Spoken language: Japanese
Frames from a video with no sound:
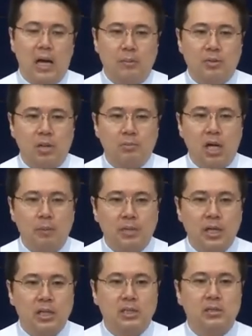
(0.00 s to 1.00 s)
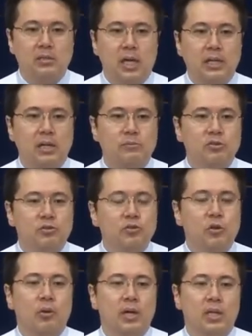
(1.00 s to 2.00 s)
与えられたというその内容
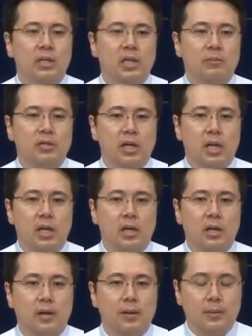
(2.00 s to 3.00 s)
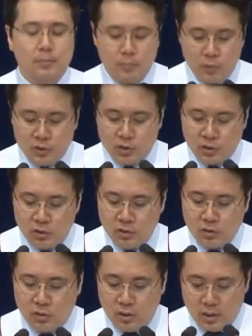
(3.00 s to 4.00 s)
を聞きまたその
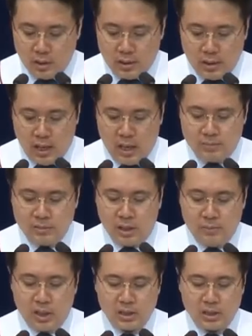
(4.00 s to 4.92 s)
神様を恐れた